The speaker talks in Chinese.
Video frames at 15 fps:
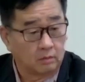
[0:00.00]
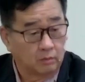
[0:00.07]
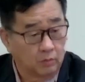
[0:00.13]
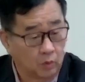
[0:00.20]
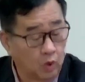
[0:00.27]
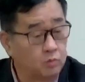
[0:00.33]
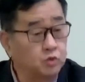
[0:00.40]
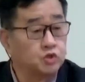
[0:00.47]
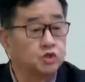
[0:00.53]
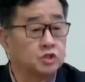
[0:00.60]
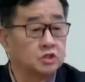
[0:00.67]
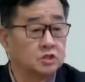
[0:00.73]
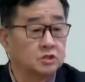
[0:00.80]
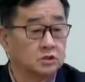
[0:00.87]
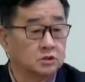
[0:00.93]
罗牧
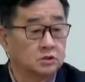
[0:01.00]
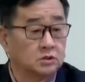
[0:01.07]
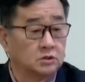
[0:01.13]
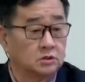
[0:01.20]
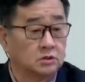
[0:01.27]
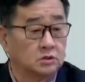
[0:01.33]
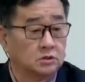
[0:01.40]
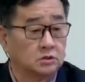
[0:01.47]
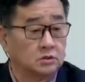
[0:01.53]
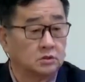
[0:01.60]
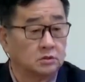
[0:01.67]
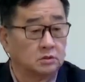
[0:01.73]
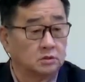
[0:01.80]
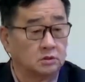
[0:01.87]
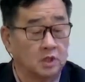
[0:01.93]
师。
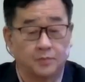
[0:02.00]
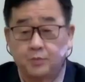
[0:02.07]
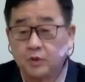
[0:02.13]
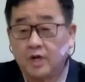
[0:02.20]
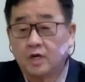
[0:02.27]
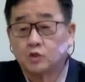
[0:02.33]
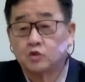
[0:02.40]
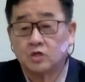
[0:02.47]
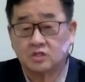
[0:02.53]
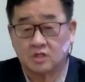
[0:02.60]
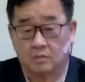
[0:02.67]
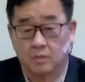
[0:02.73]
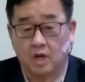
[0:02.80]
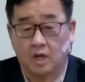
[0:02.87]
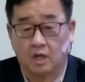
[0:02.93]
也不能够做什
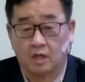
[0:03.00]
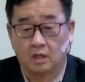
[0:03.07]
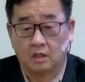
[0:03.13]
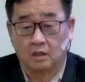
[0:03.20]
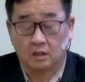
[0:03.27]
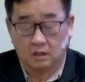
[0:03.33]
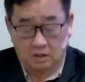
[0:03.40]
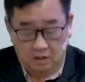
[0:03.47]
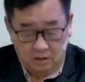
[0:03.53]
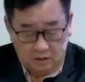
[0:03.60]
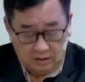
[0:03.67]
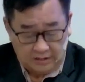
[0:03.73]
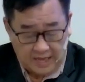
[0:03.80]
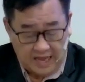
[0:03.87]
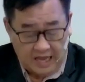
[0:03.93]
么
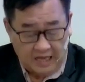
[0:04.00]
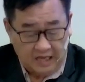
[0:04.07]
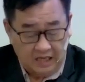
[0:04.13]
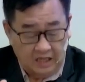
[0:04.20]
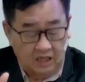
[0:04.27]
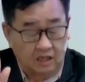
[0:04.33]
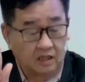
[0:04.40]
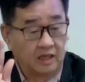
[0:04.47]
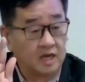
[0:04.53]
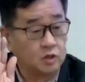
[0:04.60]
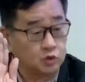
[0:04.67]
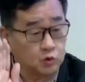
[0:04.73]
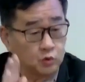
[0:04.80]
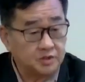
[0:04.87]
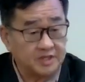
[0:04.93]
啊！耶
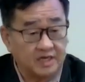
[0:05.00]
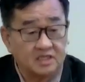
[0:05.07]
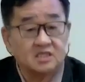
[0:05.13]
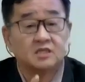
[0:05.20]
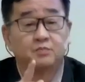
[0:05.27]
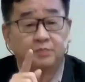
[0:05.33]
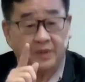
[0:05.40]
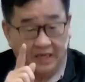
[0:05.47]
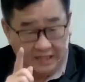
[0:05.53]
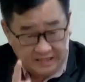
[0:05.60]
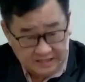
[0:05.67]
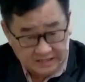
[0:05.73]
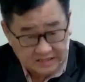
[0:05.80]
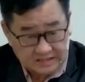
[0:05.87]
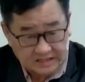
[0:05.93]
稣讲是凭你
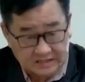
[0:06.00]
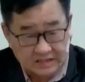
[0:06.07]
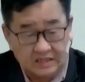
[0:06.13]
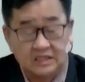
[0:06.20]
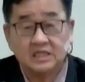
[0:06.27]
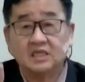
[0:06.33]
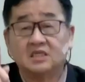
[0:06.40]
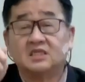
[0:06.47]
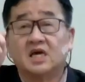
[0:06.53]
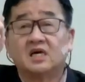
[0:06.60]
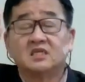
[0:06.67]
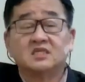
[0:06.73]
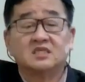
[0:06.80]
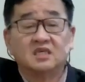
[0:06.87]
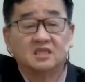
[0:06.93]
的信心，你相
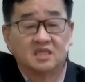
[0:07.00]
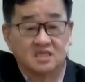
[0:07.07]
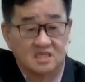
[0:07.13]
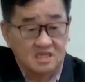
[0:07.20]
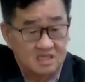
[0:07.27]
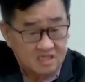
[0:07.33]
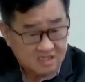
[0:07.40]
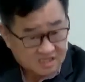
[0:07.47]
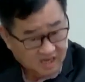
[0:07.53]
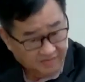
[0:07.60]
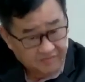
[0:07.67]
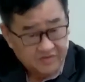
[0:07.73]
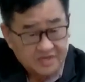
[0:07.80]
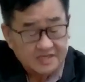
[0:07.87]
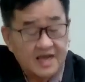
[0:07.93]
信的是神
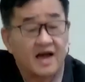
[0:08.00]
彰